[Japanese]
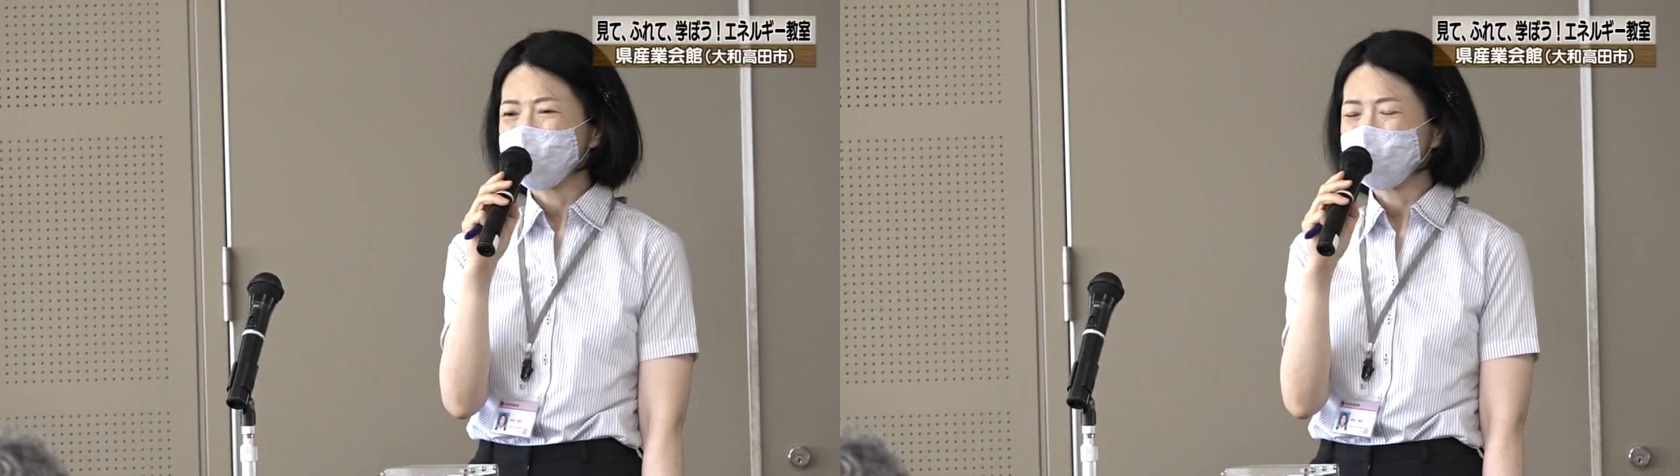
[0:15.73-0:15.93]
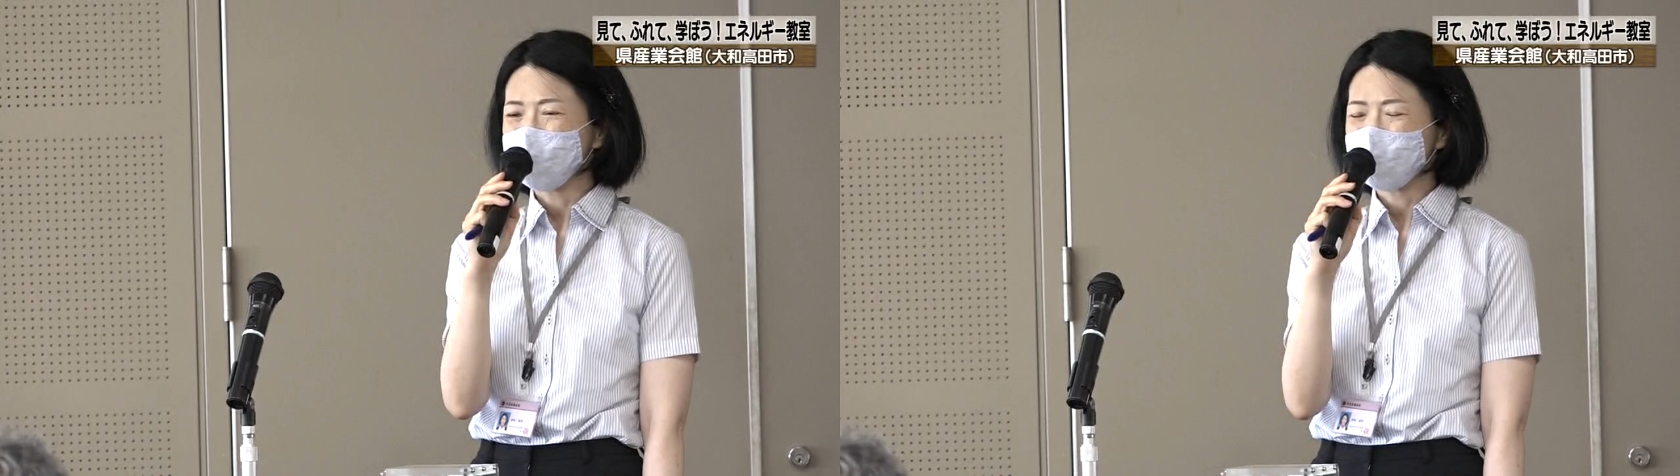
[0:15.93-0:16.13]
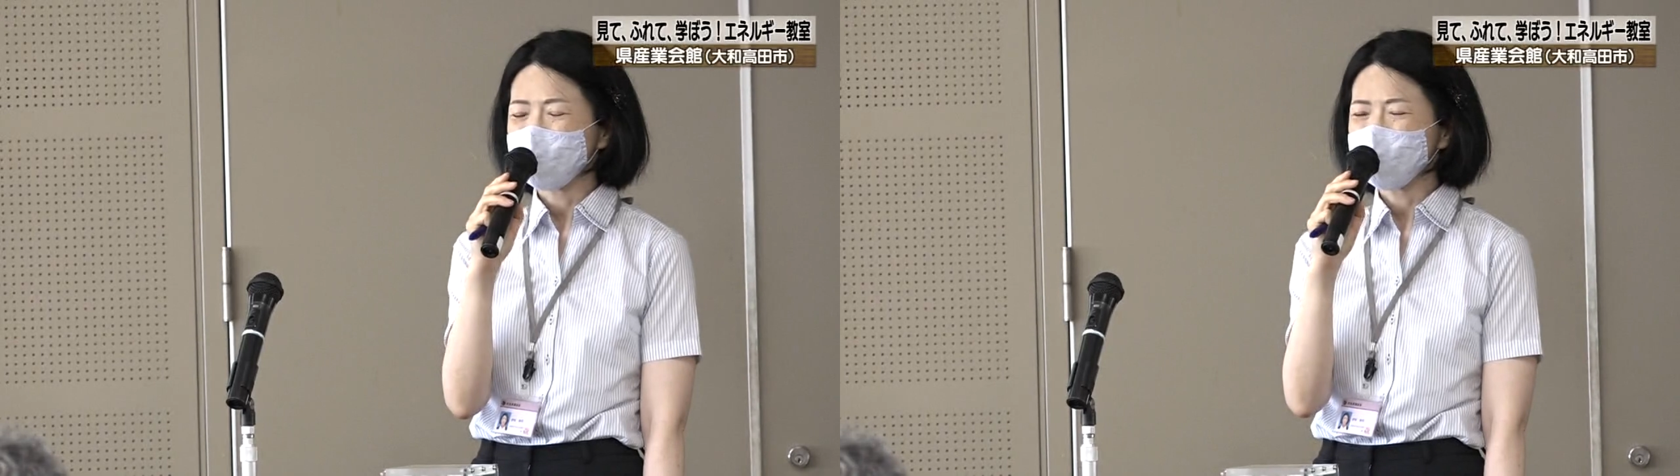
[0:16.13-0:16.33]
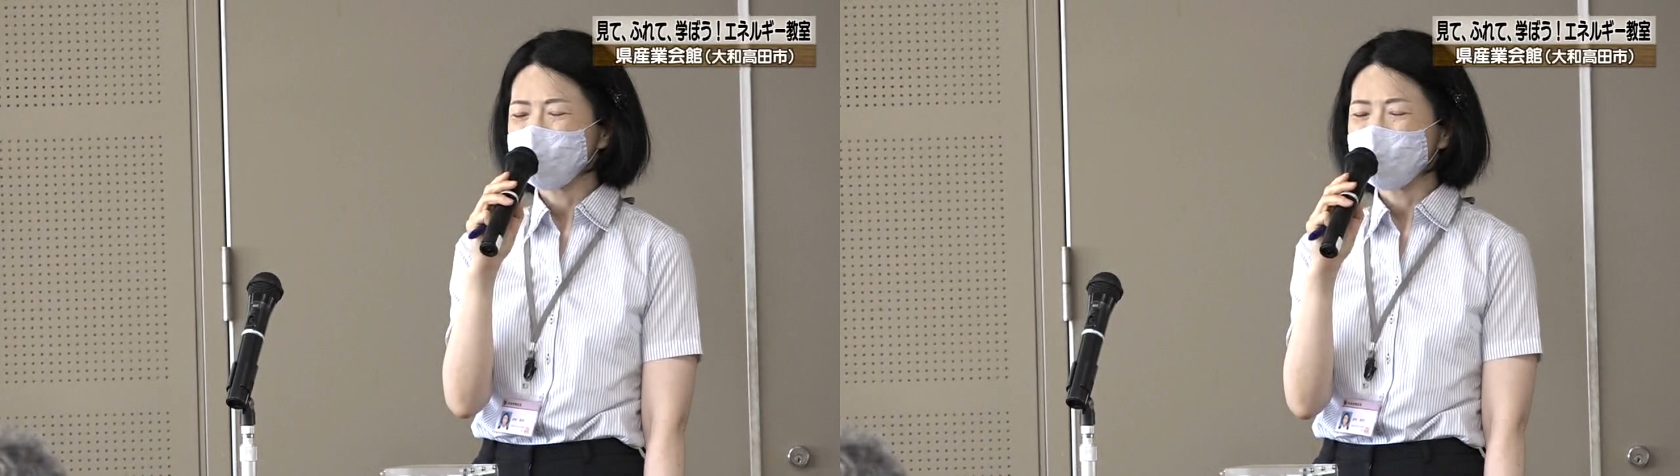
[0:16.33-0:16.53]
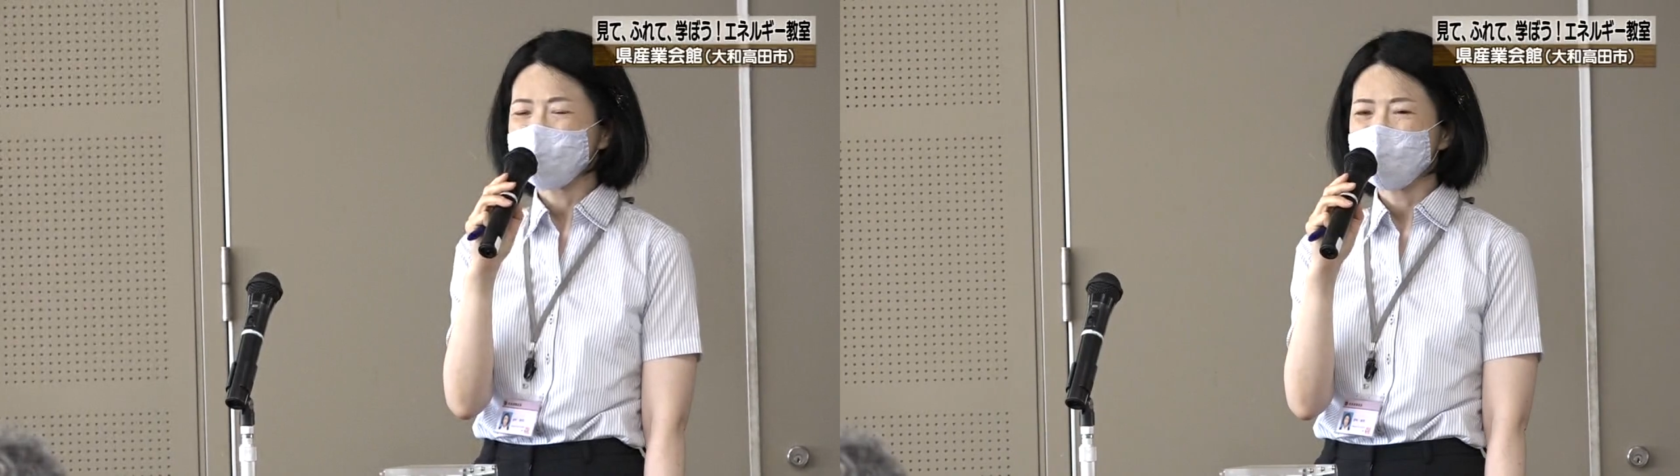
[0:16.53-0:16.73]
うと開かれ
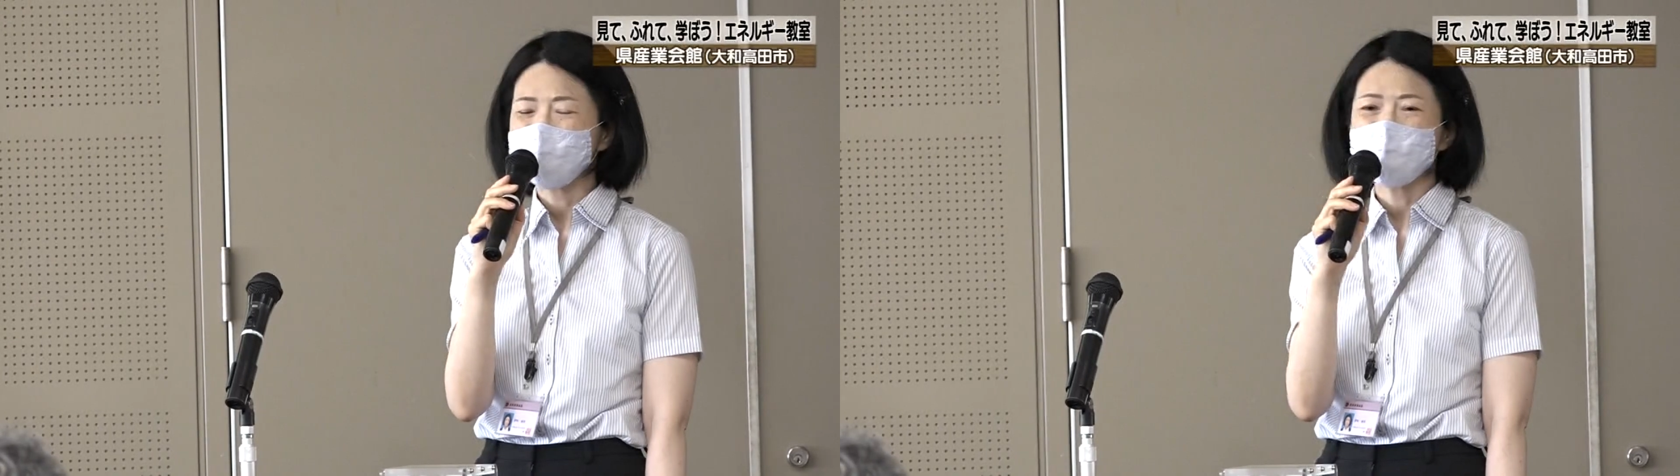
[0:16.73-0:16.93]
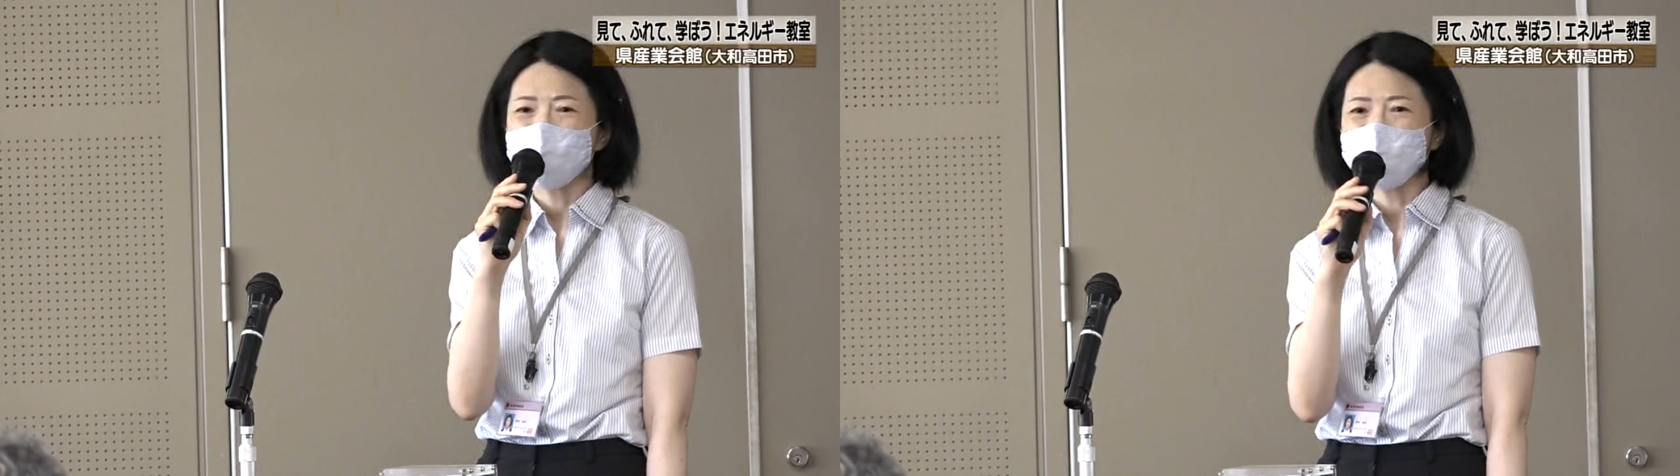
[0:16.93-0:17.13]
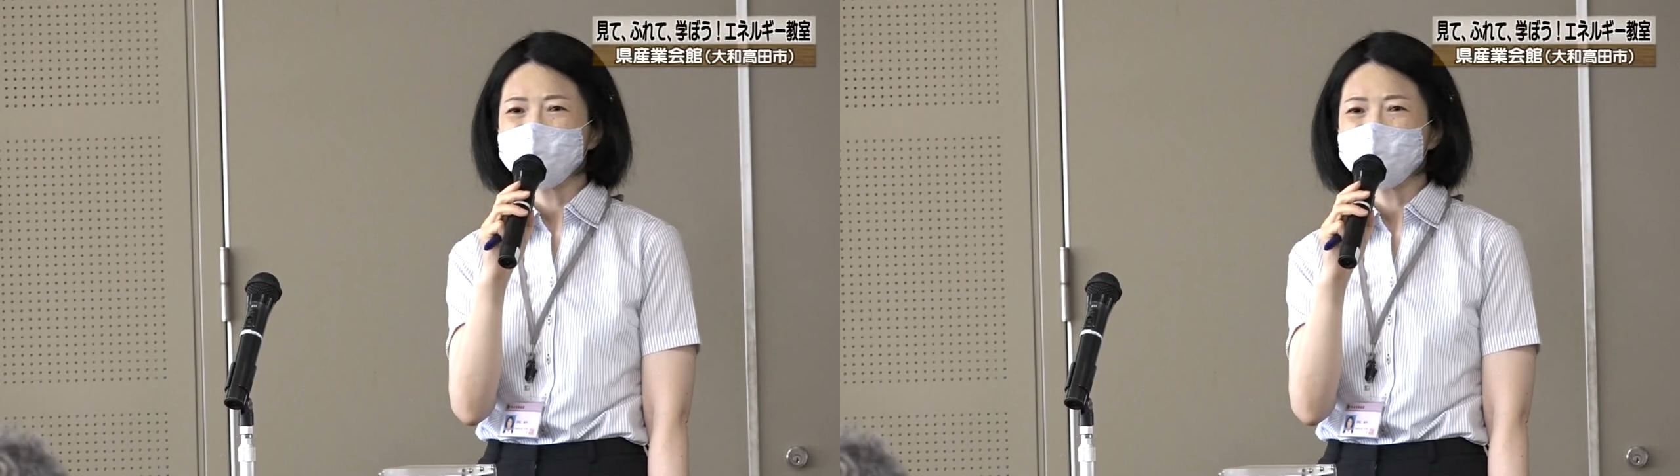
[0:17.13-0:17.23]
たものです。